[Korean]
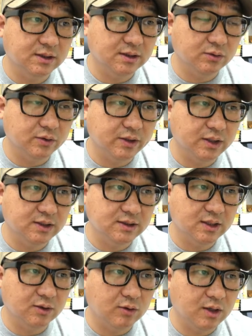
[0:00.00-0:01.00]
여기에
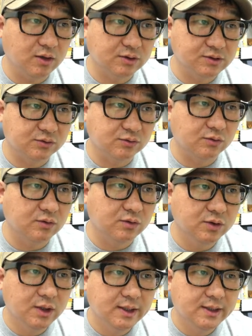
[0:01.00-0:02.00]
이제 과거를 쓰고
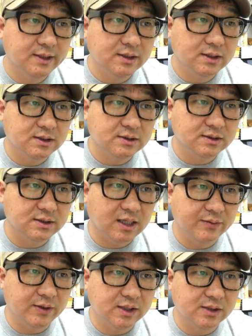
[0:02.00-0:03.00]
그
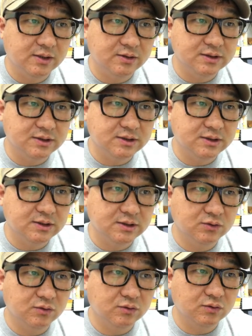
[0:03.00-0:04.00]
다음에
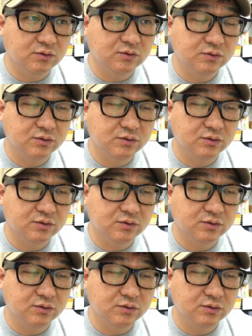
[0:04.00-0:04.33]
이어지는 요